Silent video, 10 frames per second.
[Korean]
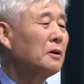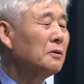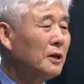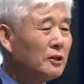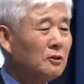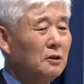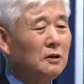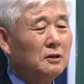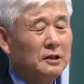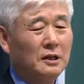
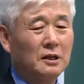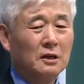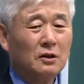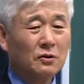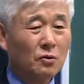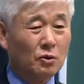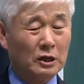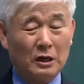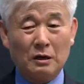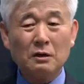그래서 이제
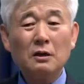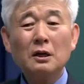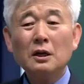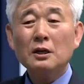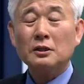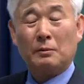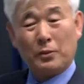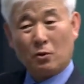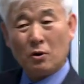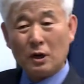교사를
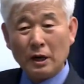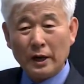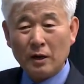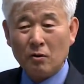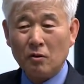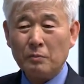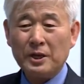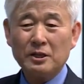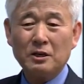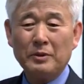사표를 내고
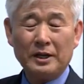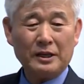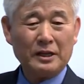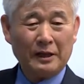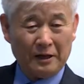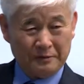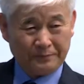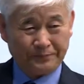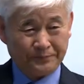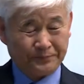펜실베니아 대학,
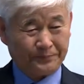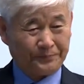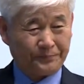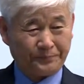음,